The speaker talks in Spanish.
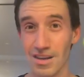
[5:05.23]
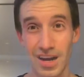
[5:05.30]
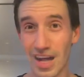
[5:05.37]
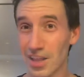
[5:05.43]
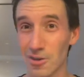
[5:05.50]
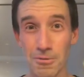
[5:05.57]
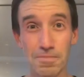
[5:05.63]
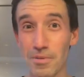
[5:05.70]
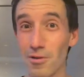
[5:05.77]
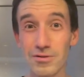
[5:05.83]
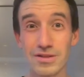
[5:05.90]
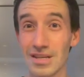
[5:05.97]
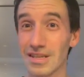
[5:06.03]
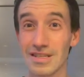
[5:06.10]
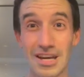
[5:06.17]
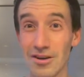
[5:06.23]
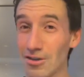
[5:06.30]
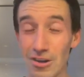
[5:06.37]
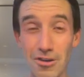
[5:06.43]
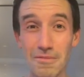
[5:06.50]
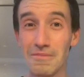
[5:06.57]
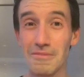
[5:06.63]
Adiós post-its. Creo
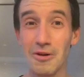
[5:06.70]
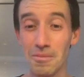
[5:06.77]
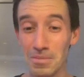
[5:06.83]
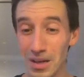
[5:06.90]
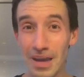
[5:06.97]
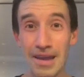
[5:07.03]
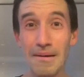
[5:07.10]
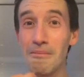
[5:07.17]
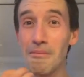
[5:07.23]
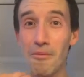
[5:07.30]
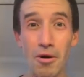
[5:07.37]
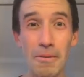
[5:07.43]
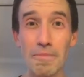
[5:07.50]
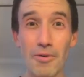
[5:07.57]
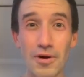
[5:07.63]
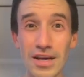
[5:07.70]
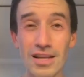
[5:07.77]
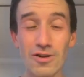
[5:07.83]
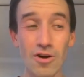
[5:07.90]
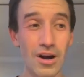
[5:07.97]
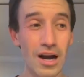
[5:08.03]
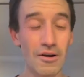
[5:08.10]
que los, los, miré muy
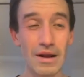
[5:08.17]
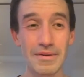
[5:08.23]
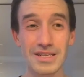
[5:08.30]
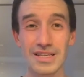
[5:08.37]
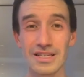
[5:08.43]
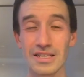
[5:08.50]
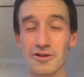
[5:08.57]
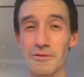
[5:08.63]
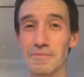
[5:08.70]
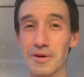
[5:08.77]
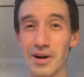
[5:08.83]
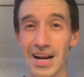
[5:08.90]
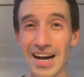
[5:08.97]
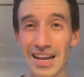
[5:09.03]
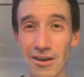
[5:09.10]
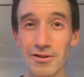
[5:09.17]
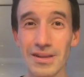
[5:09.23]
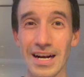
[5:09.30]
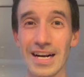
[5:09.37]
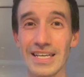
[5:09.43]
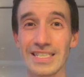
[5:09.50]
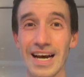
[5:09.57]
poquito a lo largo de la presentación, pero era rico
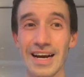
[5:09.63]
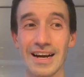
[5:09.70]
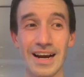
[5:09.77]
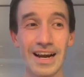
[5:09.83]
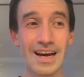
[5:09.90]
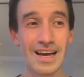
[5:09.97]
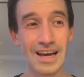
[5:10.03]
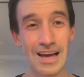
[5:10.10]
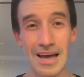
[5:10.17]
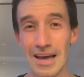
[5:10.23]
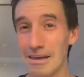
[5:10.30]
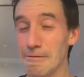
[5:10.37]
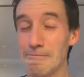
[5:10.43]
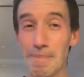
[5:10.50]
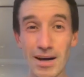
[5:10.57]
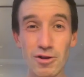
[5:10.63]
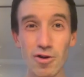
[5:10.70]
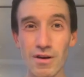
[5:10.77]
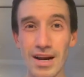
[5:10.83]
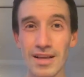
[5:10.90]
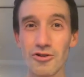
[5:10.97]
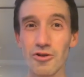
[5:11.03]
tener esa ancla y parto
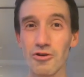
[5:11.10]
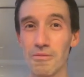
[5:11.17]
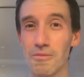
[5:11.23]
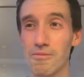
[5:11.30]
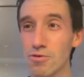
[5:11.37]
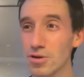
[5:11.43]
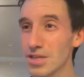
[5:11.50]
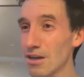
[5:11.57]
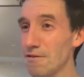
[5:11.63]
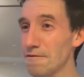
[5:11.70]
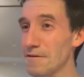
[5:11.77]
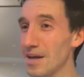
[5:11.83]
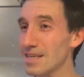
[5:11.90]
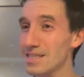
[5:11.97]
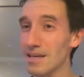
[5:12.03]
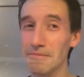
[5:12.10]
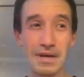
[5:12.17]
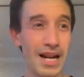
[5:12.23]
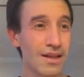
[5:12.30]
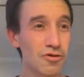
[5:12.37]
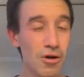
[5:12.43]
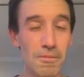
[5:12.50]
hablando con mucha confianza,
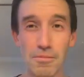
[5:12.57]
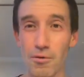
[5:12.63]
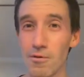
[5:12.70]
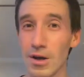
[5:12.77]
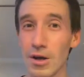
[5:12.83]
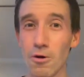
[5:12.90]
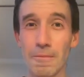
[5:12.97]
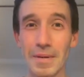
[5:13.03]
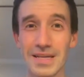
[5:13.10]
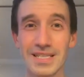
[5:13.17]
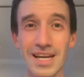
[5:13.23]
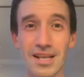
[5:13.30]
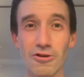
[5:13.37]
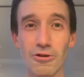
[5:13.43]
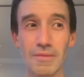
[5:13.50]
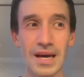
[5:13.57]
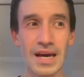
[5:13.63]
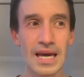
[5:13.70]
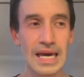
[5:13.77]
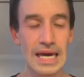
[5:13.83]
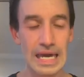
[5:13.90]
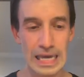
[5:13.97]
mirando al público, paseándome
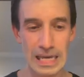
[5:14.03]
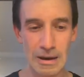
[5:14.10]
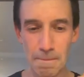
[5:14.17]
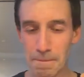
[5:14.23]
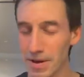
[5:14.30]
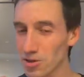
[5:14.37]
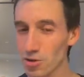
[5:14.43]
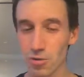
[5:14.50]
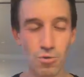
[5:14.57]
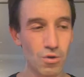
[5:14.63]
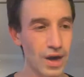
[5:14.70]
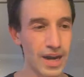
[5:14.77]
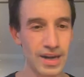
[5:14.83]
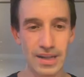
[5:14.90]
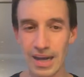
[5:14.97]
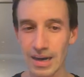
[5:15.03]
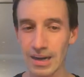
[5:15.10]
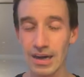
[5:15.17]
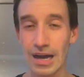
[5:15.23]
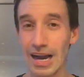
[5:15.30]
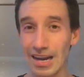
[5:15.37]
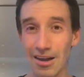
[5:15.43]
y empiezo a jugar y a,
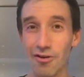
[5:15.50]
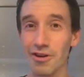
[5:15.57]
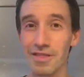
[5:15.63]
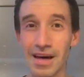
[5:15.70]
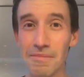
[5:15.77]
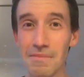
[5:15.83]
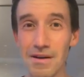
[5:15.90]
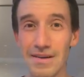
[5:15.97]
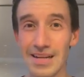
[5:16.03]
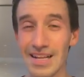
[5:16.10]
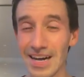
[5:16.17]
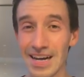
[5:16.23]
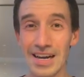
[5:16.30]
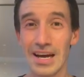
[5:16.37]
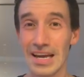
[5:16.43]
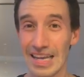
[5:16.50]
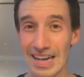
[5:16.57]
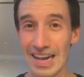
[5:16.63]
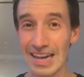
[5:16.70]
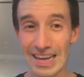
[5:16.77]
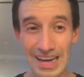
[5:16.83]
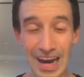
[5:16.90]
recordar mi vida
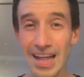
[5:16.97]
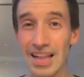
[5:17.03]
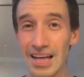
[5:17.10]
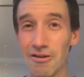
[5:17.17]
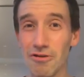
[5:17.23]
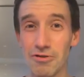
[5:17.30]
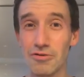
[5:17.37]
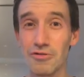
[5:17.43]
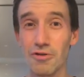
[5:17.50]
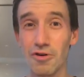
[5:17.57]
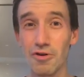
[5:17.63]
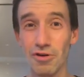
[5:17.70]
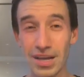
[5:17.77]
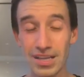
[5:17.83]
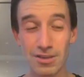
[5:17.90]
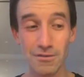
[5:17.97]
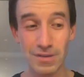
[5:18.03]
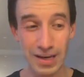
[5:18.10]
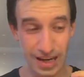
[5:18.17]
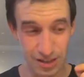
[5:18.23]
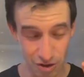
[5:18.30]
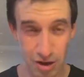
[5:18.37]
ligada con, esta
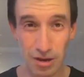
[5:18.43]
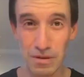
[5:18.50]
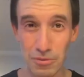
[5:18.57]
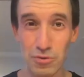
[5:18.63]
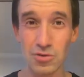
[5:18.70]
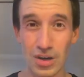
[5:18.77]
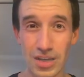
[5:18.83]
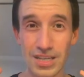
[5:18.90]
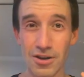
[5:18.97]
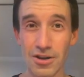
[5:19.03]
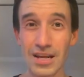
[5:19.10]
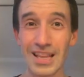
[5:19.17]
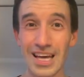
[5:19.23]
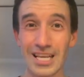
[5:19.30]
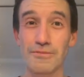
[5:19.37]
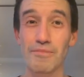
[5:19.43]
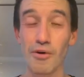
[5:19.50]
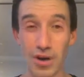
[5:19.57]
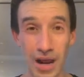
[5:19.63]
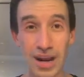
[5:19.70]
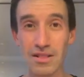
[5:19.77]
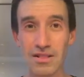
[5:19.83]
obligación que me puso la y de
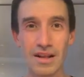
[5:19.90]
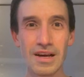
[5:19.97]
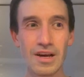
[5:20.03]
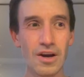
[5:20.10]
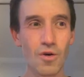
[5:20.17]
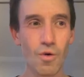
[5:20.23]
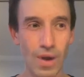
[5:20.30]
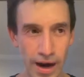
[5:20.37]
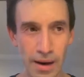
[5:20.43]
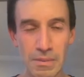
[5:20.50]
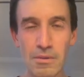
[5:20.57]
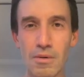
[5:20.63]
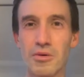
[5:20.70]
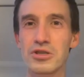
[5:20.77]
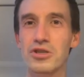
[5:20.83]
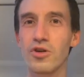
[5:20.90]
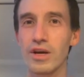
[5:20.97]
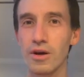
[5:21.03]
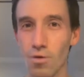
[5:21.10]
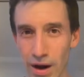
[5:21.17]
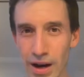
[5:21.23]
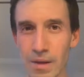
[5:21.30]
explorar cuál era mi propósito ahí,
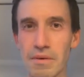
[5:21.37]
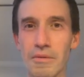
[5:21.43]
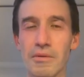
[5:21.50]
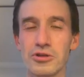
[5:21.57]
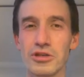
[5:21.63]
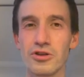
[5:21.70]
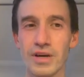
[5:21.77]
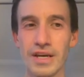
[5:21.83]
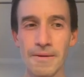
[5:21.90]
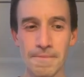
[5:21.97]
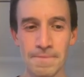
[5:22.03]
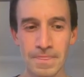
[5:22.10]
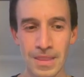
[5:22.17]
cuál era mi propósito ahí.